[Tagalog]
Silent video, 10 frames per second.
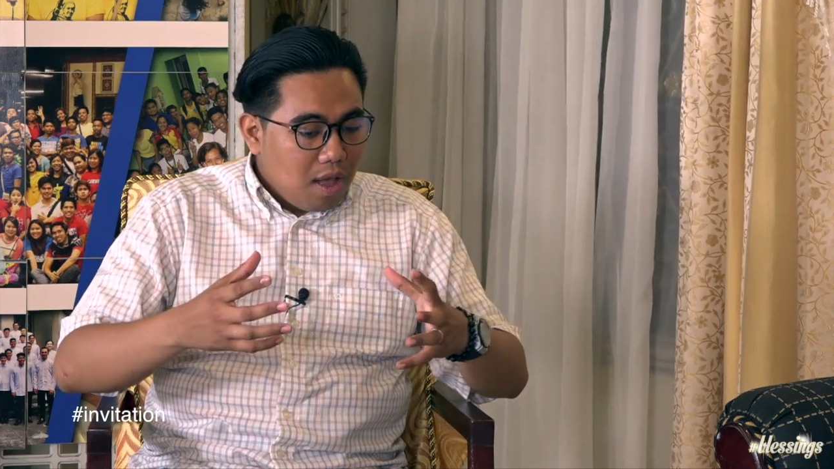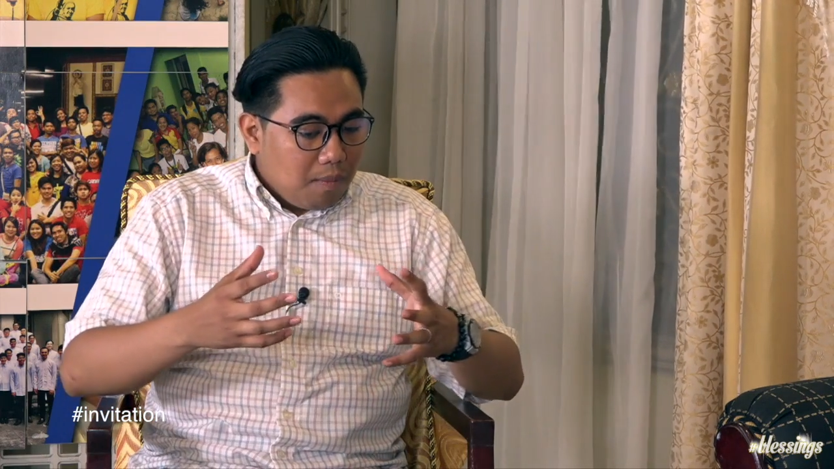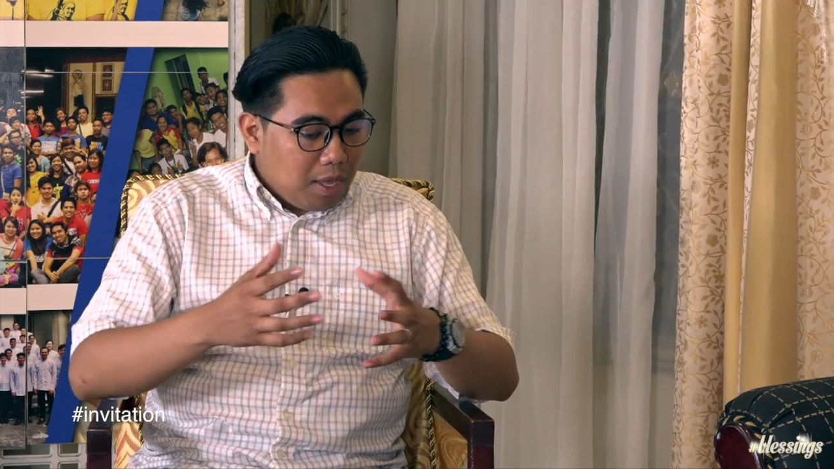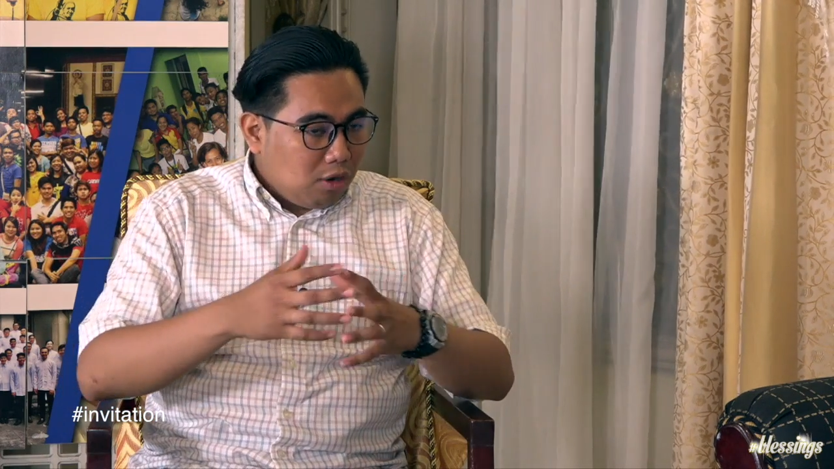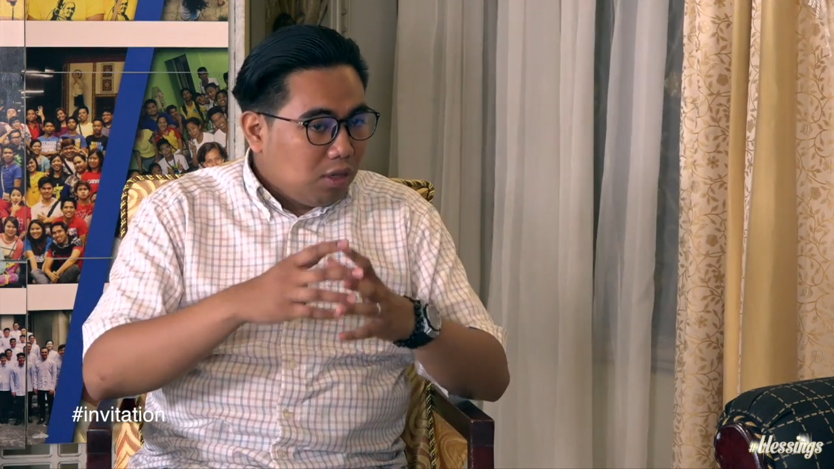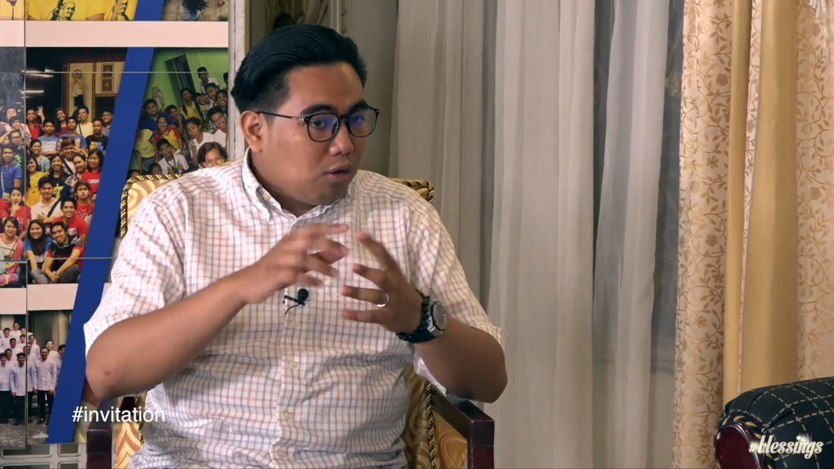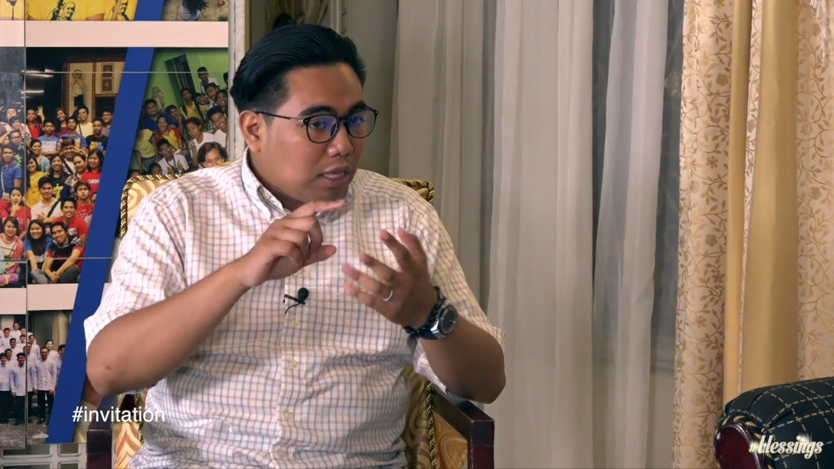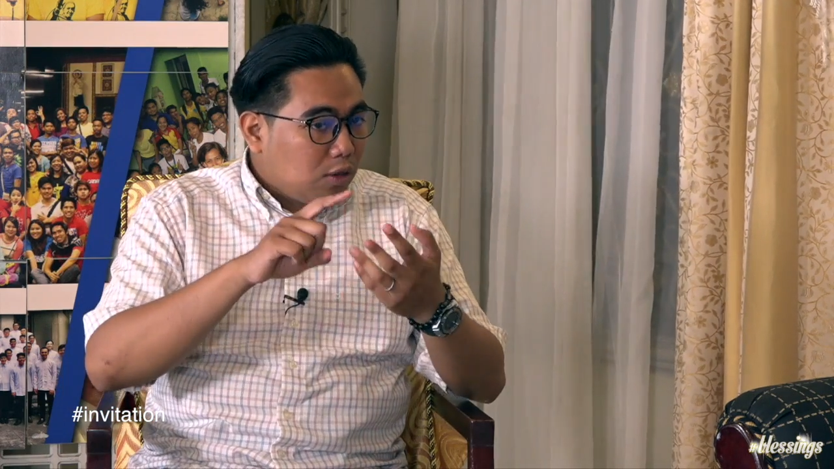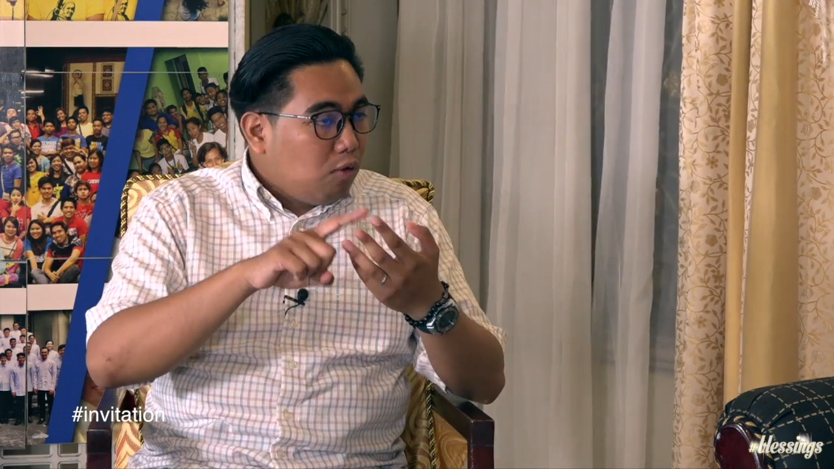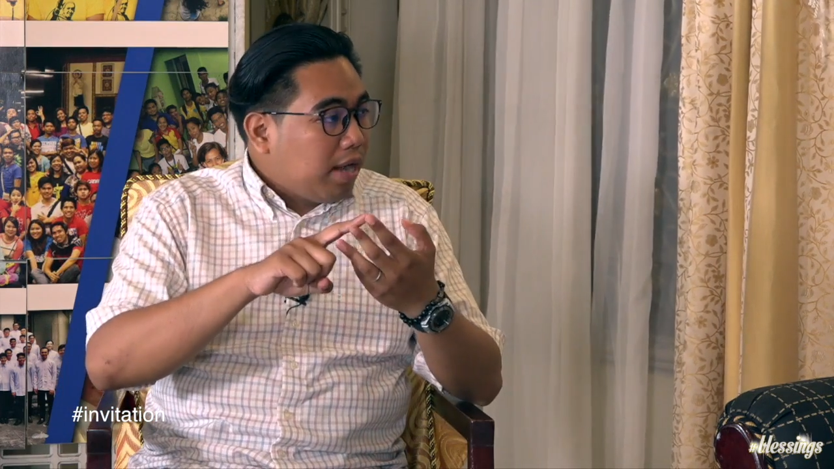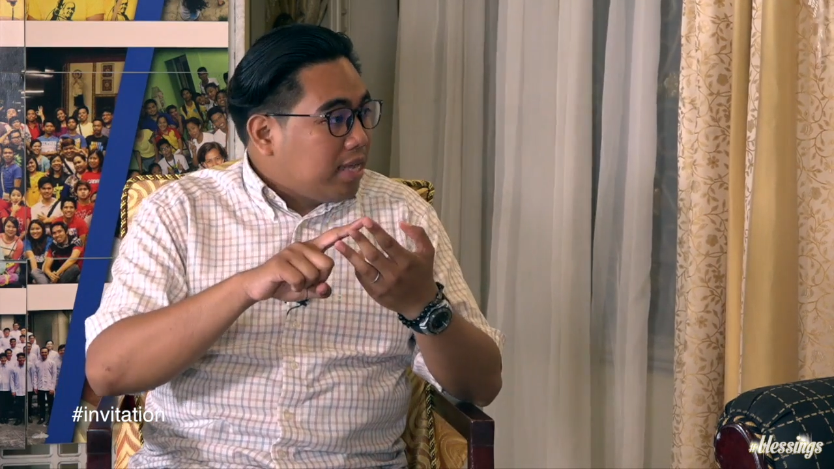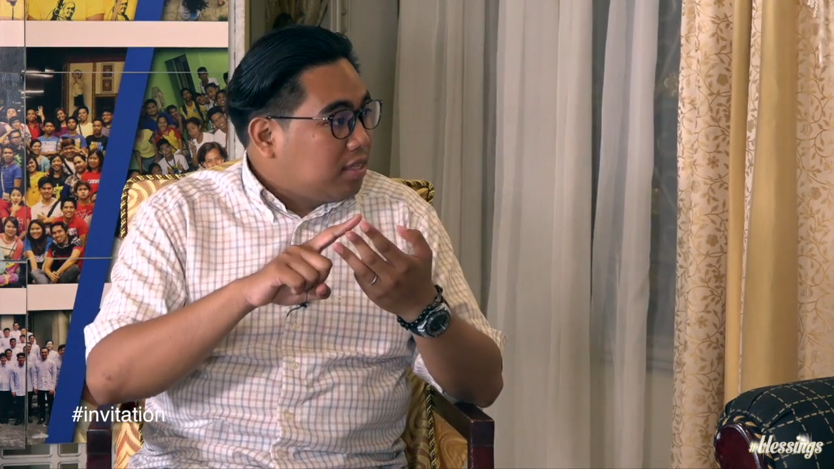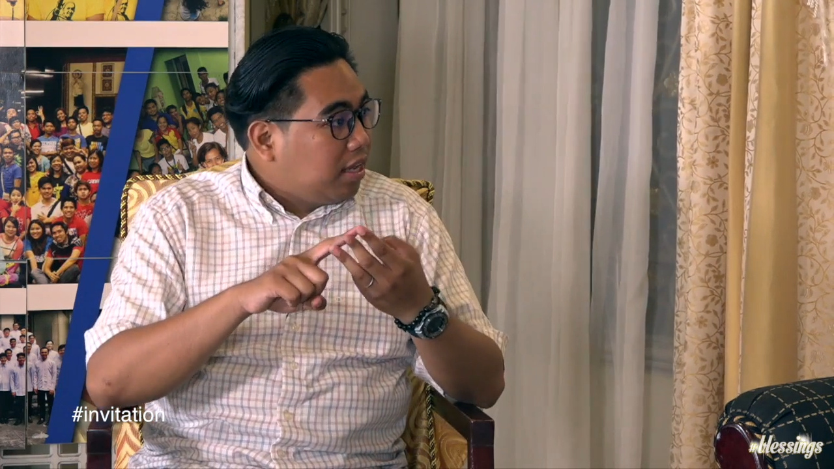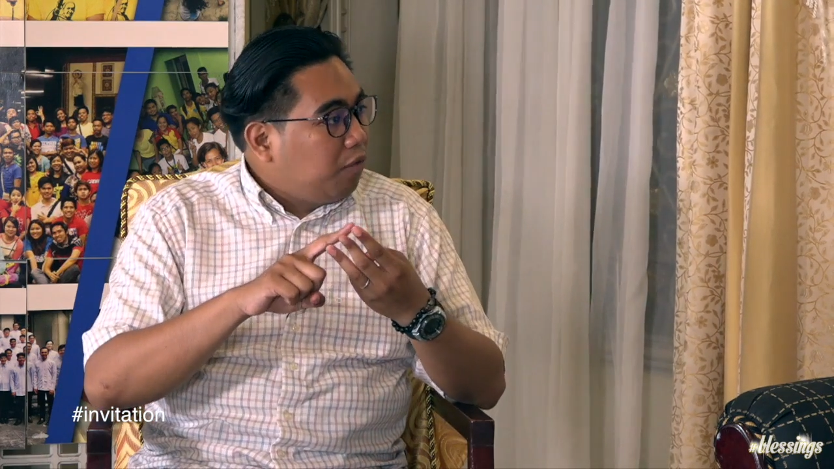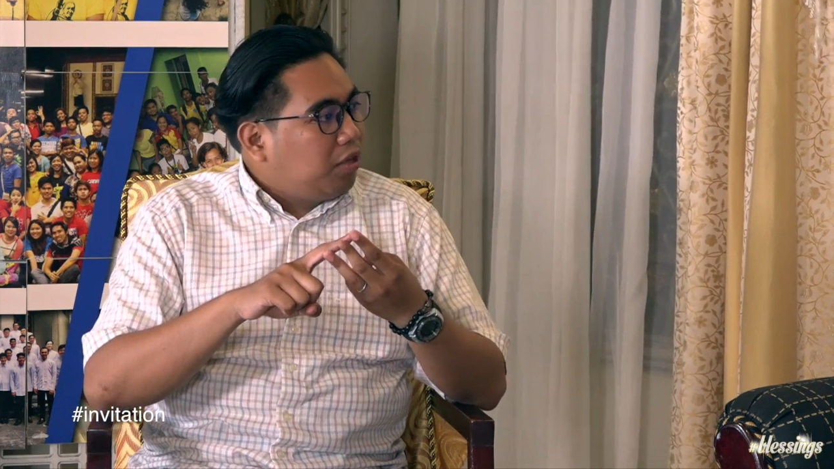meron daw tatlong
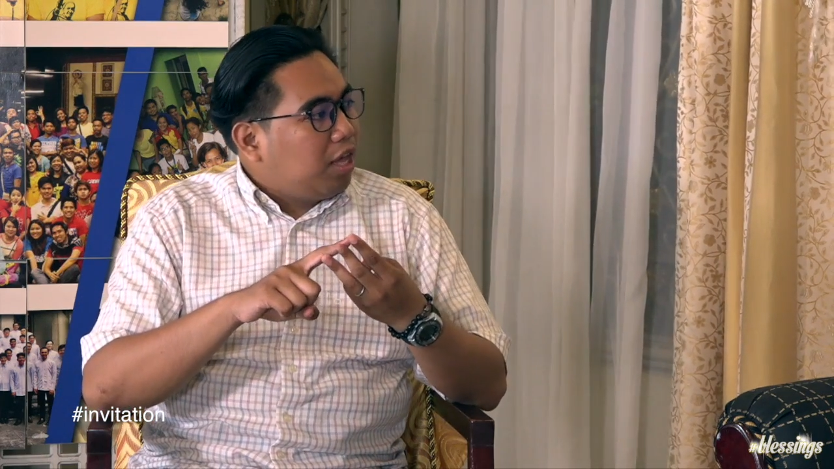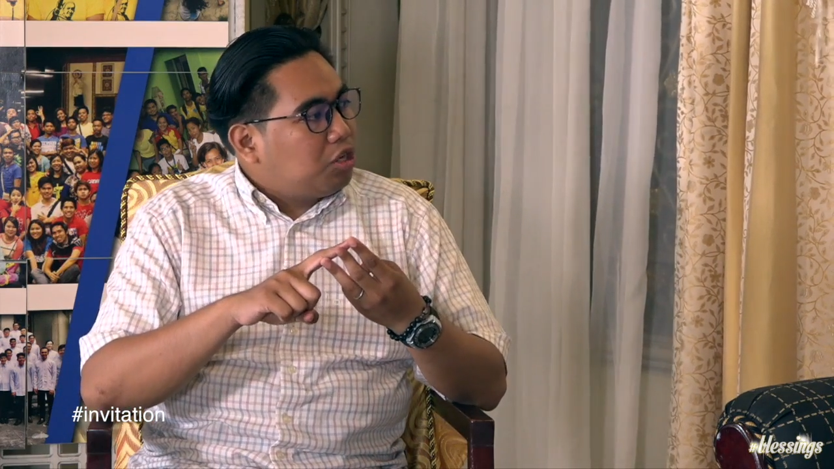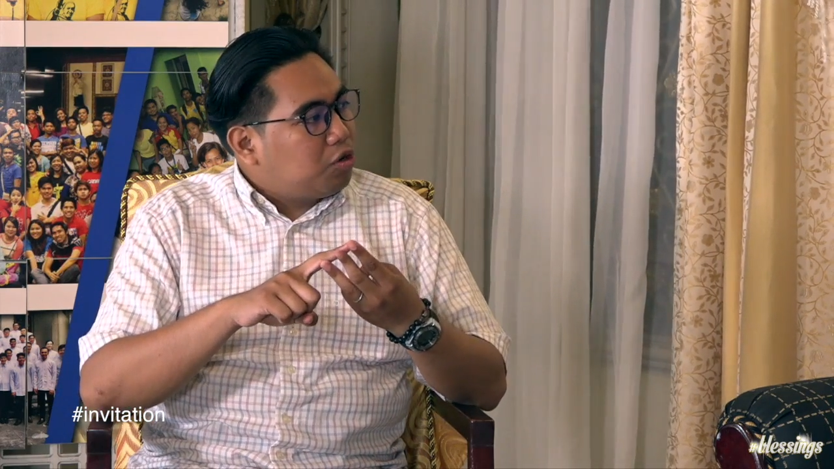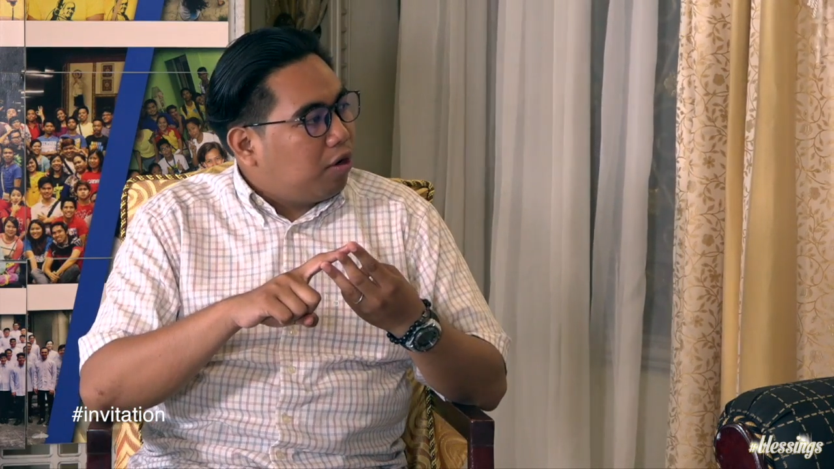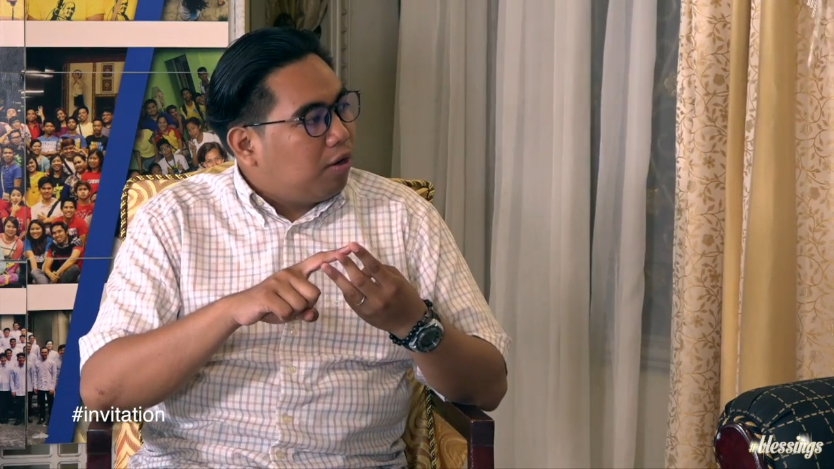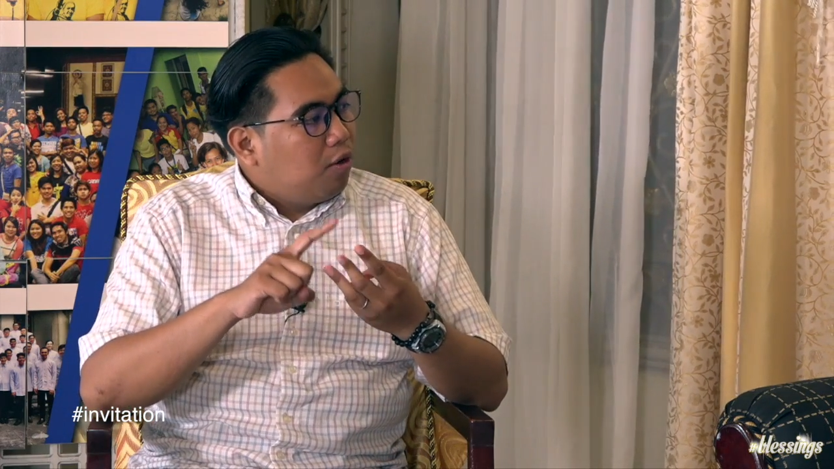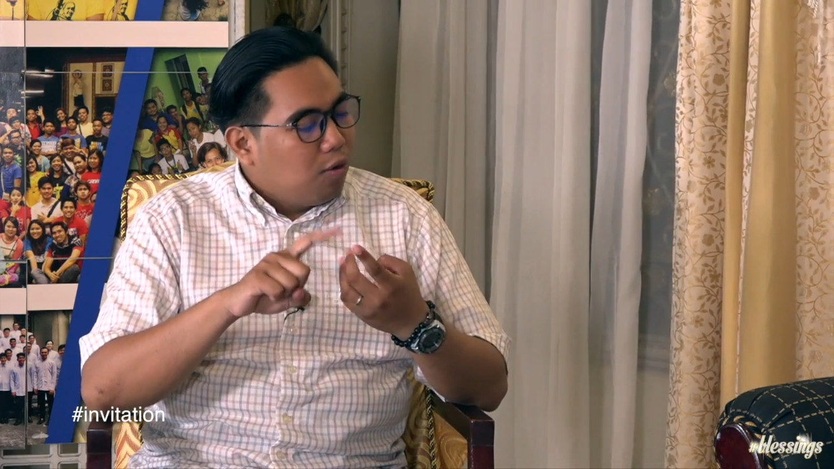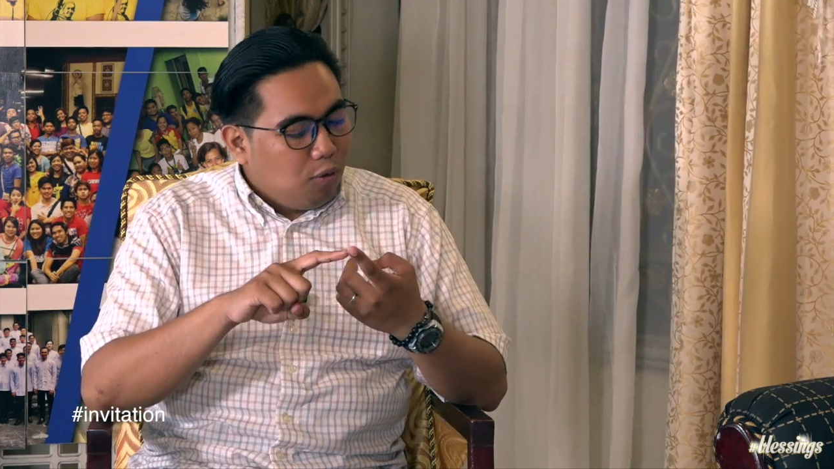klase ng invitation.